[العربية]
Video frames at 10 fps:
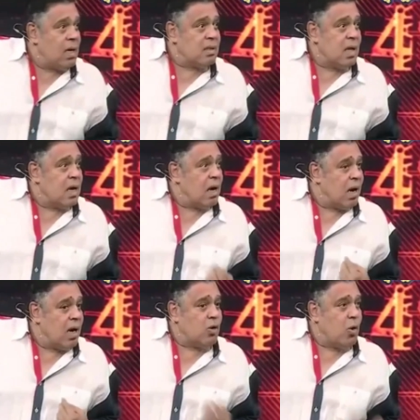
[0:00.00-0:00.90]
عيله صغيره
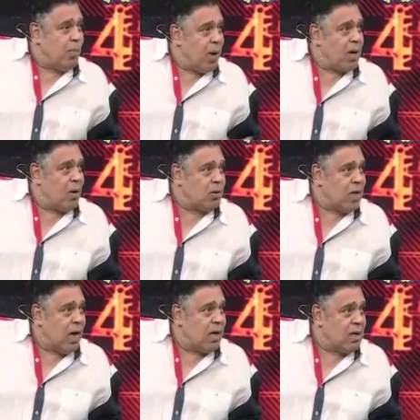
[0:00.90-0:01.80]
آه. راجل كباره
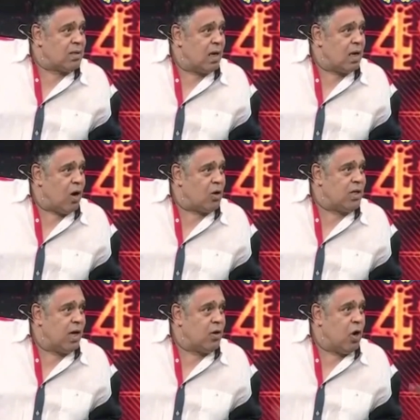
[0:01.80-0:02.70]
وانت عيله صغيره
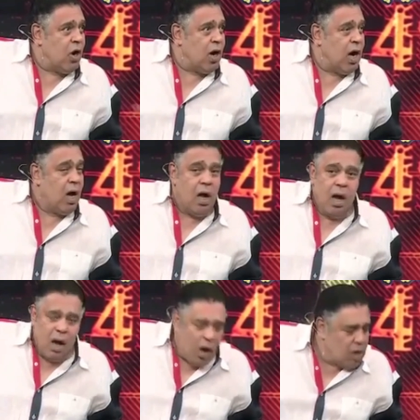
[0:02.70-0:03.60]
اقعدي يا نخه لا انا مش عيله
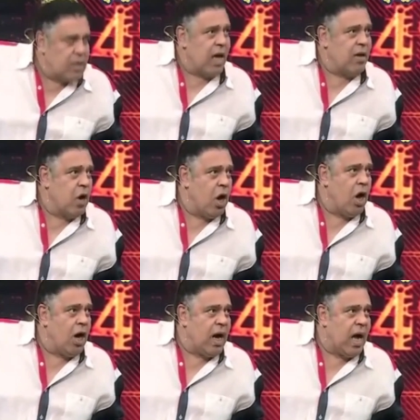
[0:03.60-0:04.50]
صغيره اقعدي يا
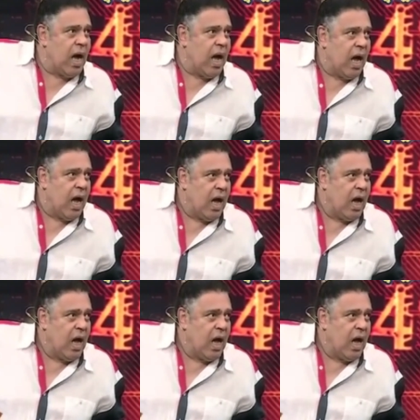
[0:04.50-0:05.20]
نخه